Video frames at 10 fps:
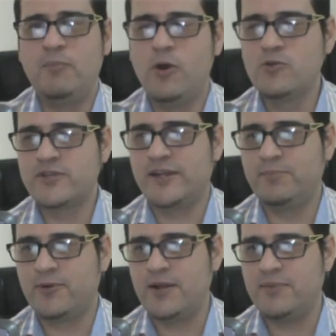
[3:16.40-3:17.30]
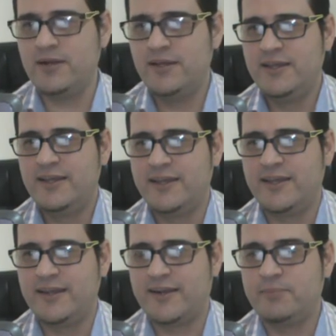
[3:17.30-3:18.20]
Vamos a usar el programa
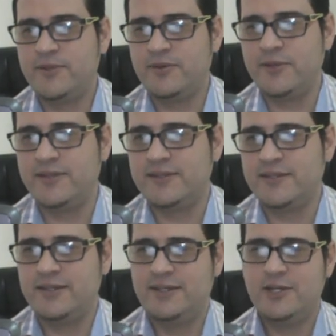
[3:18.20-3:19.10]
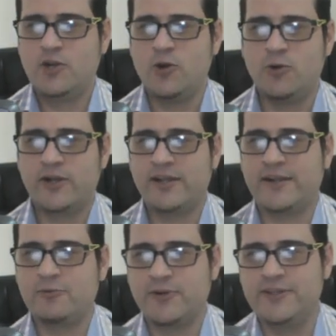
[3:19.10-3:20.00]
que rápidamente corre
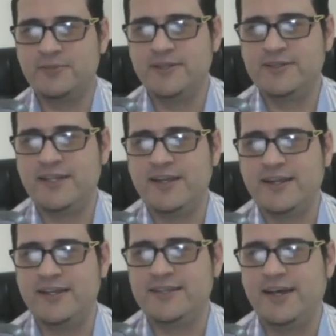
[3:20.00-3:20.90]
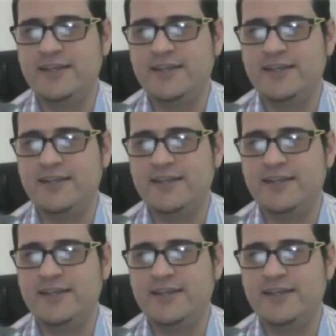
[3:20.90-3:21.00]
recurrentemente la red,